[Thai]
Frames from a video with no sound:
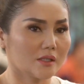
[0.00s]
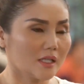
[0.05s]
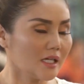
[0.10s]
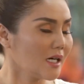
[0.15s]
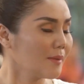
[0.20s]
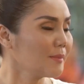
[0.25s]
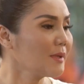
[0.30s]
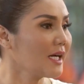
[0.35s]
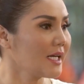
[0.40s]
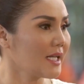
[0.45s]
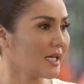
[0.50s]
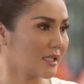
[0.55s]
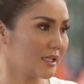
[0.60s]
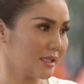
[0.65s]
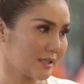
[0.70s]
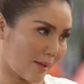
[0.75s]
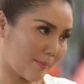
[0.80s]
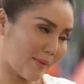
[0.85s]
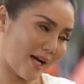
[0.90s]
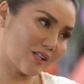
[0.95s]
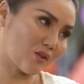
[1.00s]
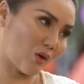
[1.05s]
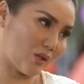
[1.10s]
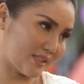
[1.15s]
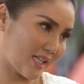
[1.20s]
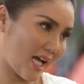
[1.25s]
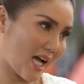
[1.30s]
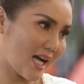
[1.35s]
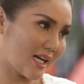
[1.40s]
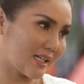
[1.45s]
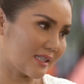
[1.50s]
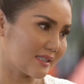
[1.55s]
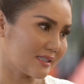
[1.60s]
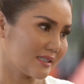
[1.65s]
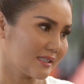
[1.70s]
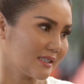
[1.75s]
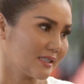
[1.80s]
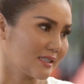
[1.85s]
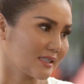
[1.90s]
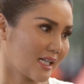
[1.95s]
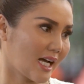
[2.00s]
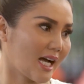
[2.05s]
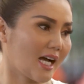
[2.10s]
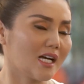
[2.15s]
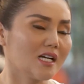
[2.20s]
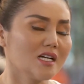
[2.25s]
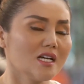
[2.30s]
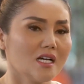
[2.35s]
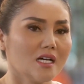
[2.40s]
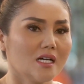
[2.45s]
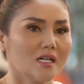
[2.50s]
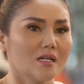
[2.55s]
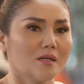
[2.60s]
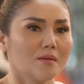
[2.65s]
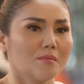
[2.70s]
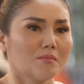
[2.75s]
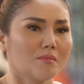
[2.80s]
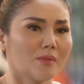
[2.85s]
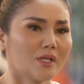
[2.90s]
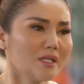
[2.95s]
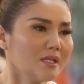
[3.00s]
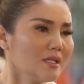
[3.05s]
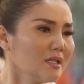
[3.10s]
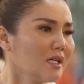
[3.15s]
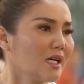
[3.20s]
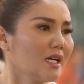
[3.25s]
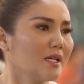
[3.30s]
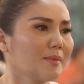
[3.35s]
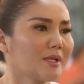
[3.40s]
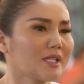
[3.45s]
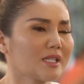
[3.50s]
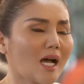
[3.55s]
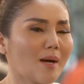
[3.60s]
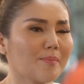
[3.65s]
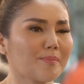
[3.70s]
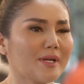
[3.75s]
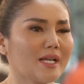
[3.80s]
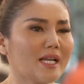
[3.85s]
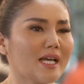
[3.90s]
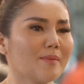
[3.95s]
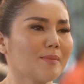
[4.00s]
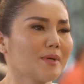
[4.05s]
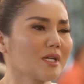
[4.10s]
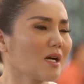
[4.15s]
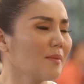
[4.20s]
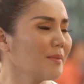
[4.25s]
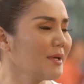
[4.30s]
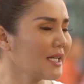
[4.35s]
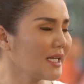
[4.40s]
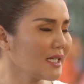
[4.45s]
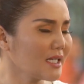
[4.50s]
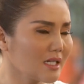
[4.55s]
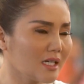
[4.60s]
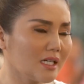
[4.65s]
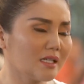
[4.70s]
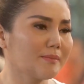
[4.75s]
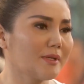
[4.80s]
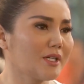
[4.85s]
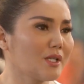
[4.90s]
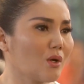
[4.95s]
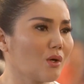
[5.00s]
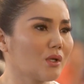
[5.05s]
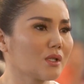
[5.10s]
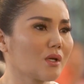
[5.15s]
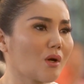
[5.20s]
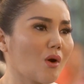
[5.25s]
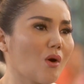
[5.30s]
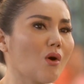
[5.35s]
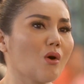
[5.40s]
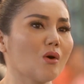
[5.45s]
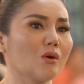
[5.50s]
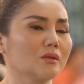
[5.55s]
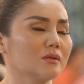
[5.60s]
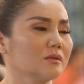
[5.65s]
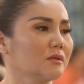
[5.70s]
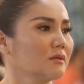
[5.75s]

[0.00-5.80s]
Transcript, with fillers: เดิมเลยคือทำงานก่อสร้างครับมันเหนื่อยมันทำไปแล้วมันก็ไม่ได้เงินมันโดนโกง